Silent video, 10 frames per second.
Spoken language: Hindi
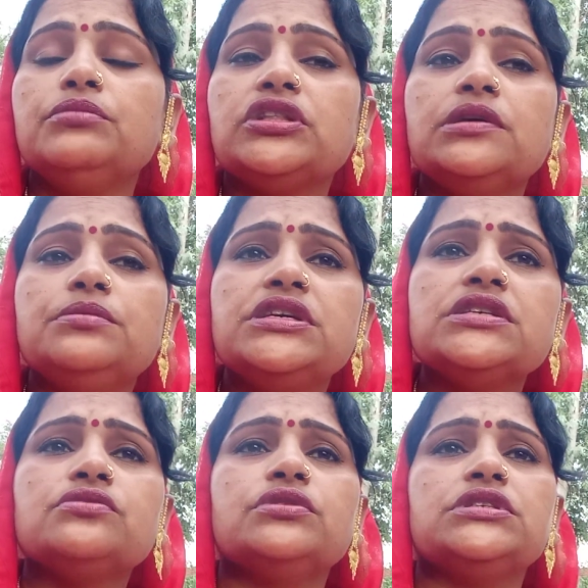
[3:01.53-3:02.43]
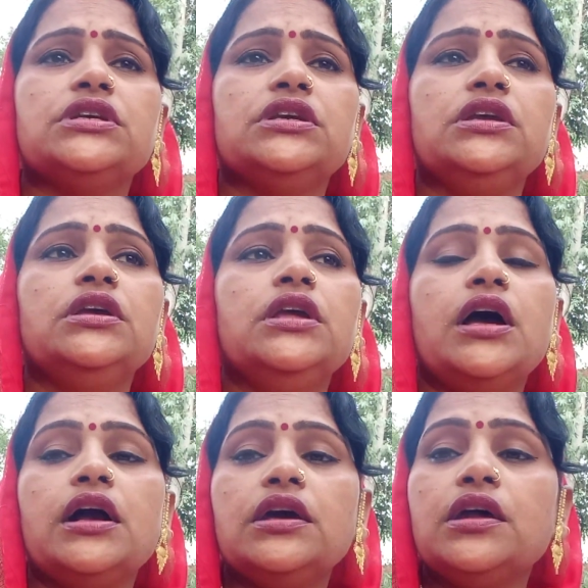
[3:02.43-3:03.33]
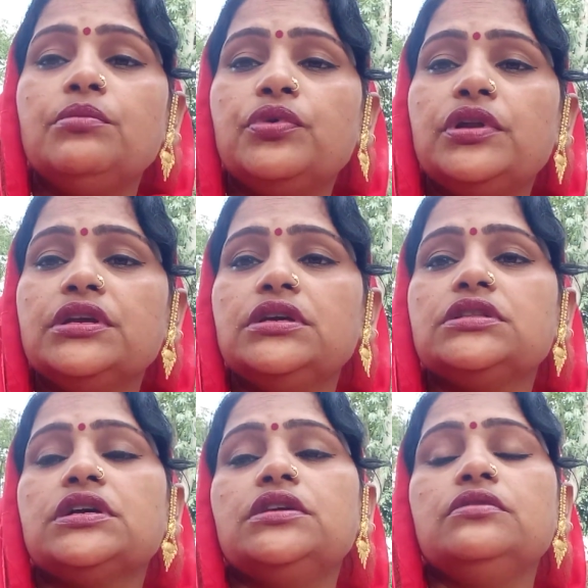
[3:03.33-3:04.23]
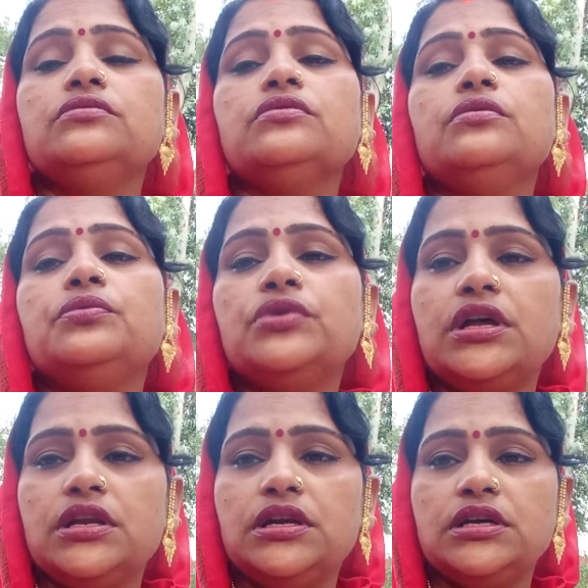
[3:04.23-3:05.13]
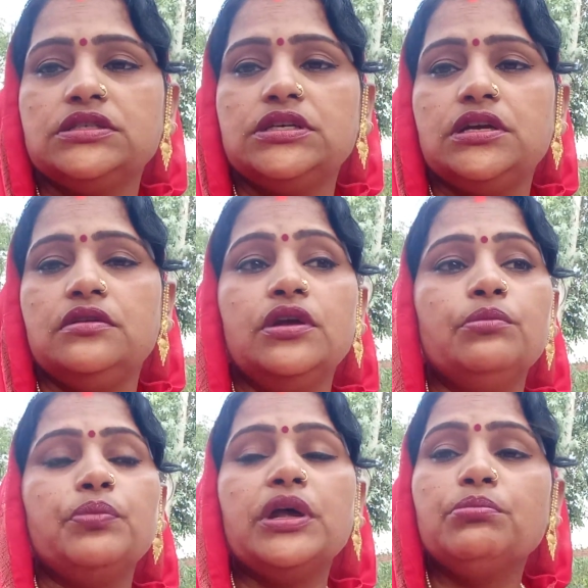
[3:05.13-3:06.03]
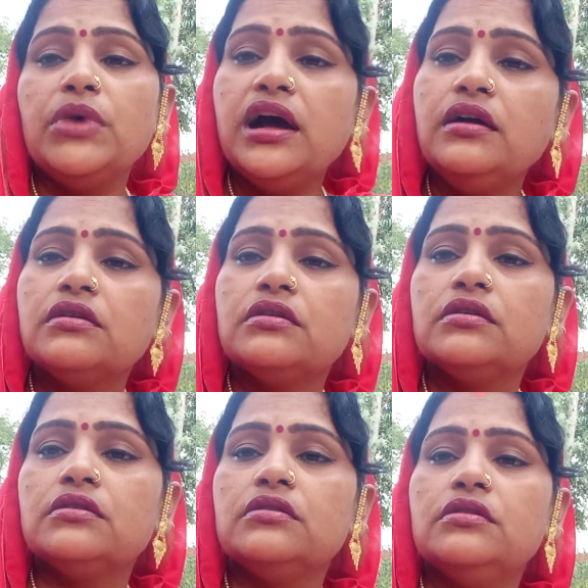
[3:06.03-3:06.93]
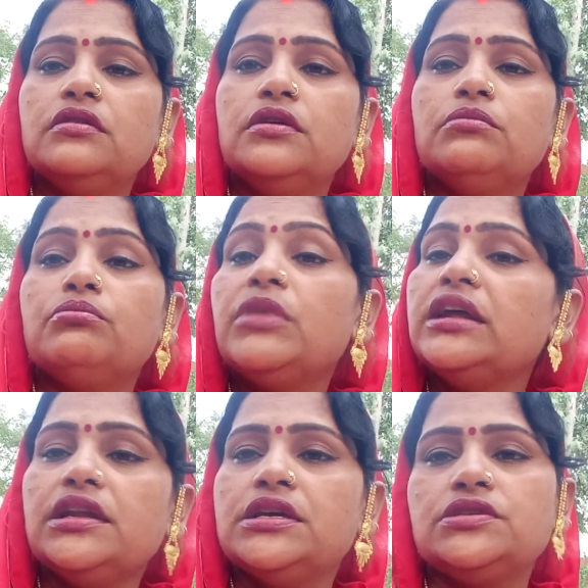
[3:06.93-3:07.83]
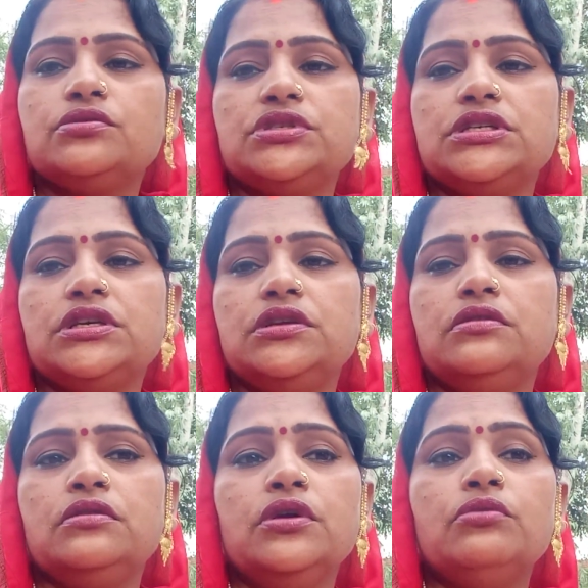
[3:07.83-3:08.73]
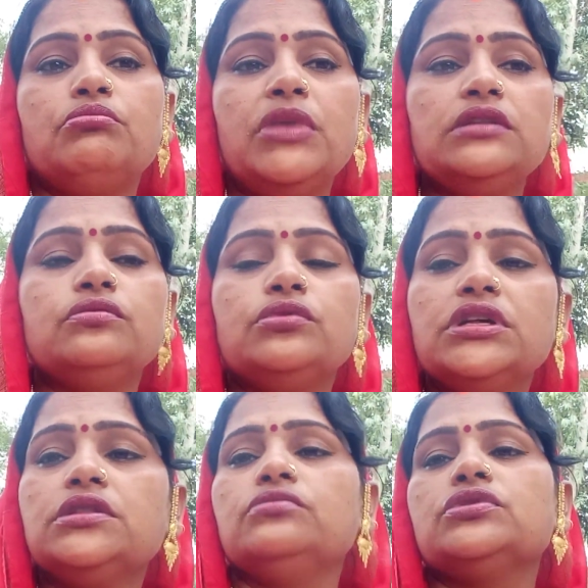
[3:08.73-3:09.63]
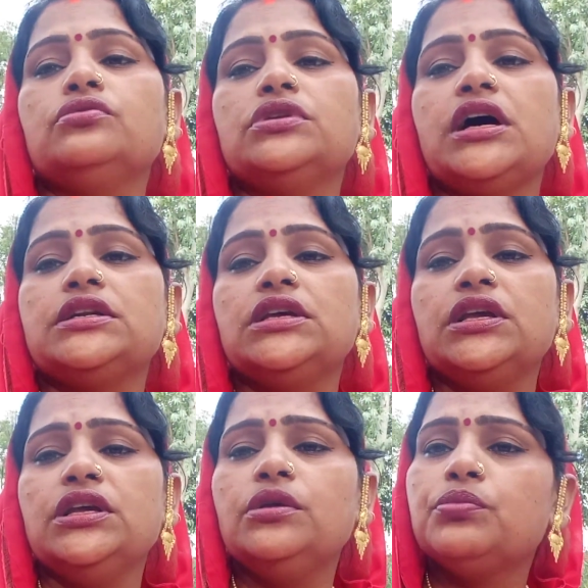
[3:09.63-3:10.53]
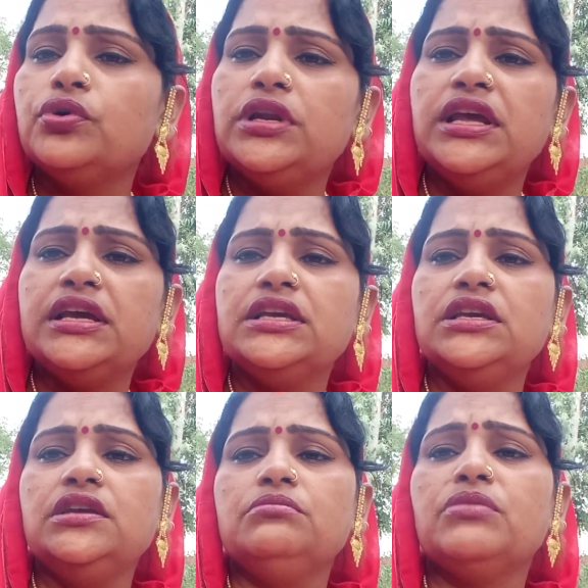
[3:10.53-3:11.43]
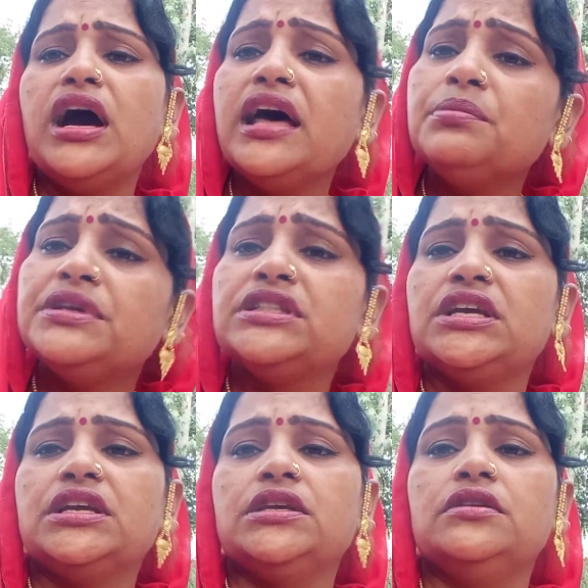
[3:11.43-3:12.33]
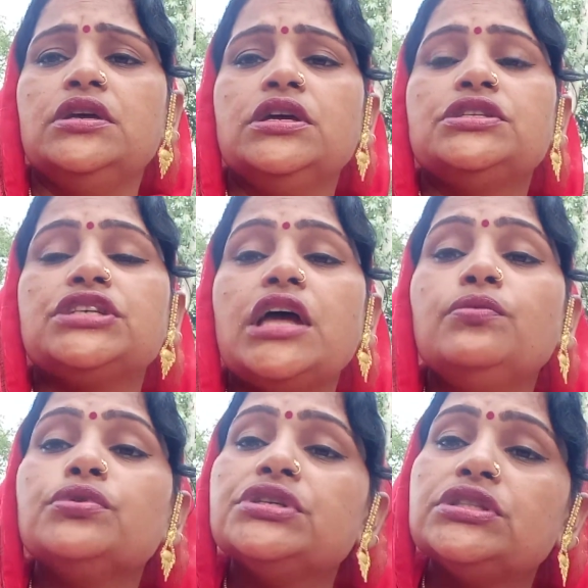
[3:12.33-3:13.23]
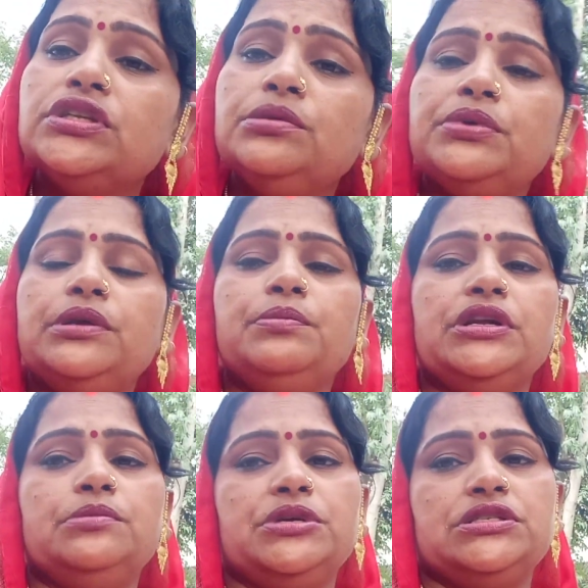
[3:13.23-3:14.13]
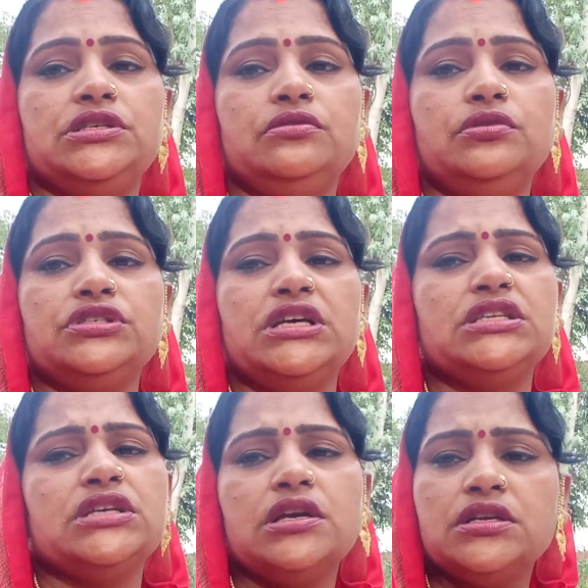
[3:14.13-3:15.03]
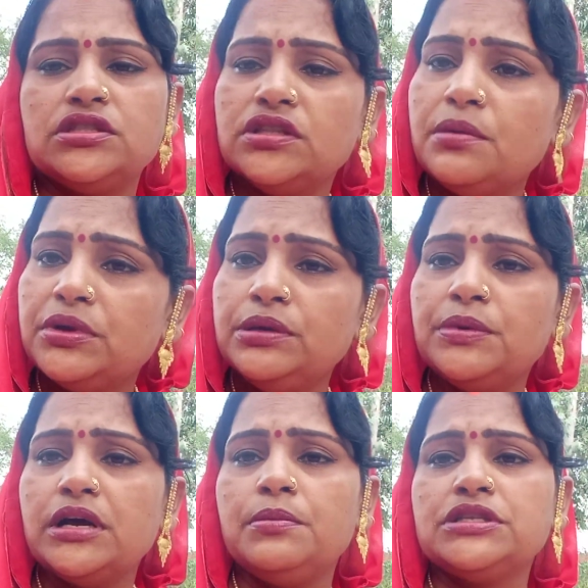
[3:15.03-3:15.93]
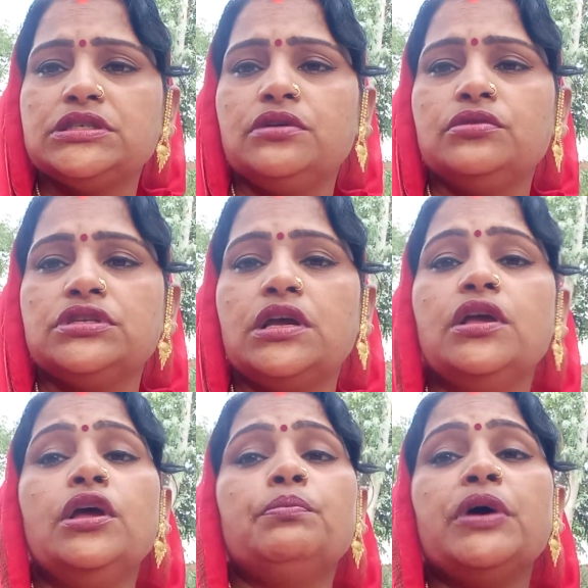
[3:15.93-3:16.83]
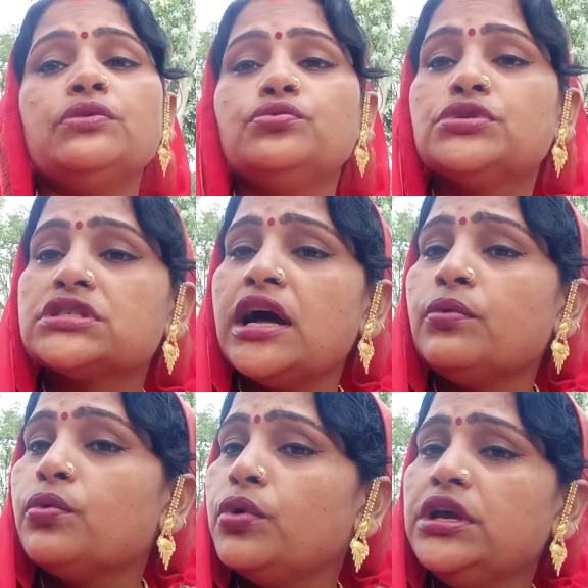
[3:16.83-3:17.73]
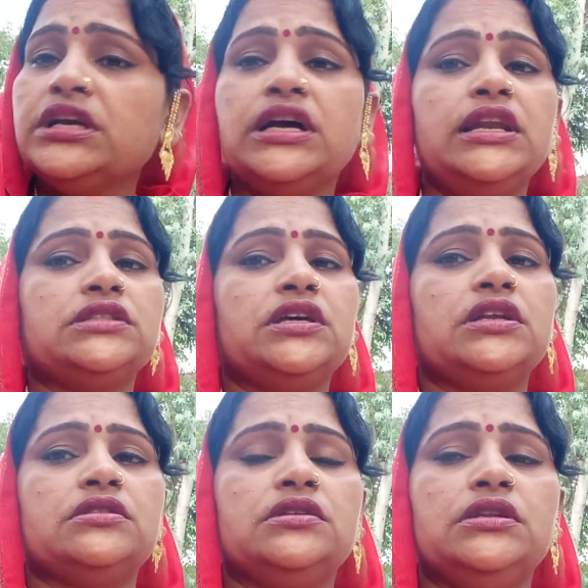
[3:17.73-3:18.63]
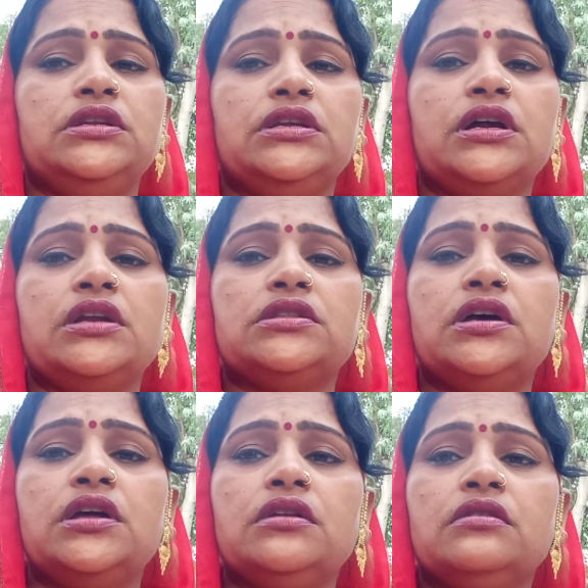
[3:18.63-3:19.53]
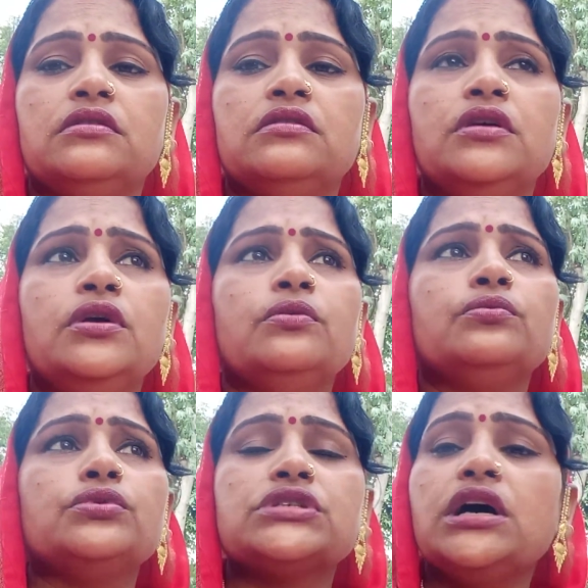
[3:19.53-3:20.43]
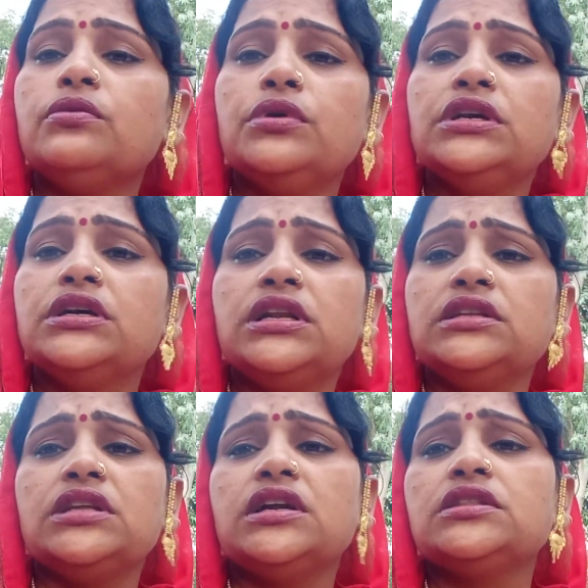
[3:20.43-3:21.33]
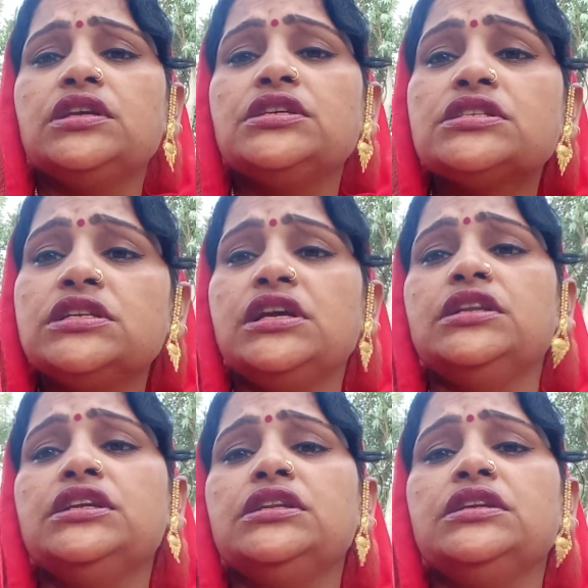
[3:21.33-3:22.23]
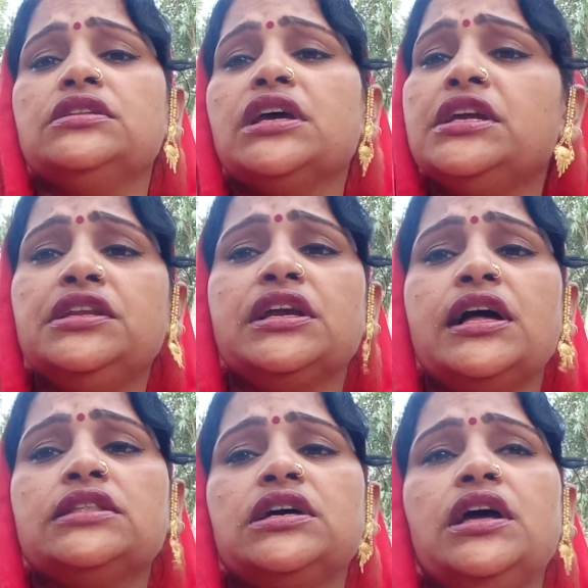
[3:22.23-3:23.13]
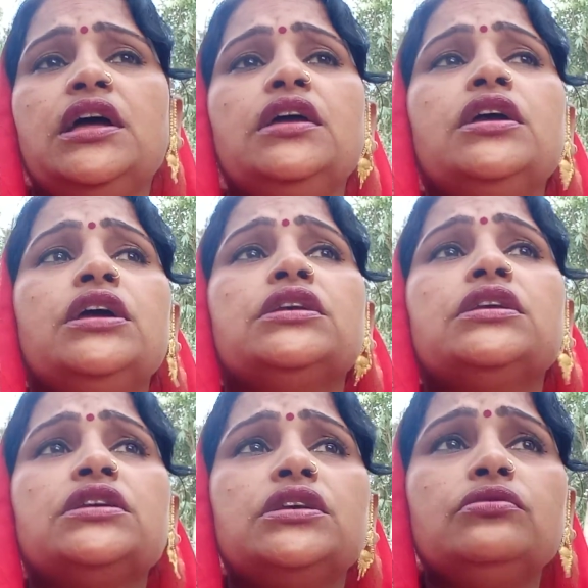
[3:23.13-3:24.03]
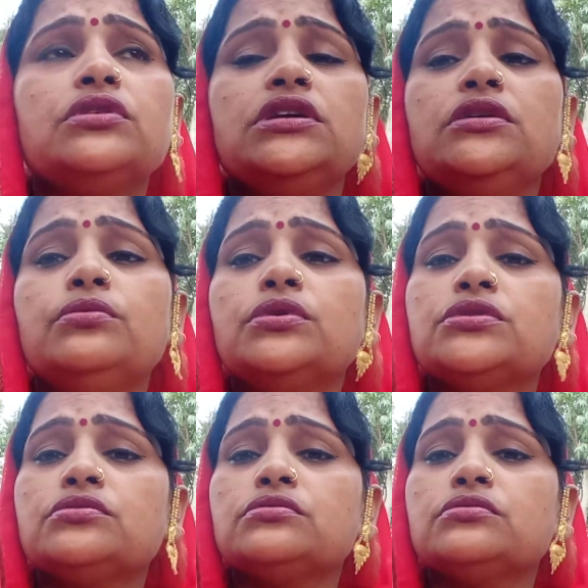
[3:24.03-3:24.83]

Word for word: वो मतलब ये सोचेगी अगर हम बोलेंगे तो कहीं उनको बुरा ना लग जाए पर माँ माँ नहीं सोचेगी माँ तुरंत उसको डांटेगी बोलेगी मार भी देगी चाहे वो कितनी भी बड़ी बच्ची हो जाए चाहे कितना भी बड़ा बच्चा हो जाए पर उसका कोई गलत अर्थ नहीं निकालता है उसका कोई गलत अर्थ इसलिए नहीं, नहीं निकालता है कि क्योंकि वो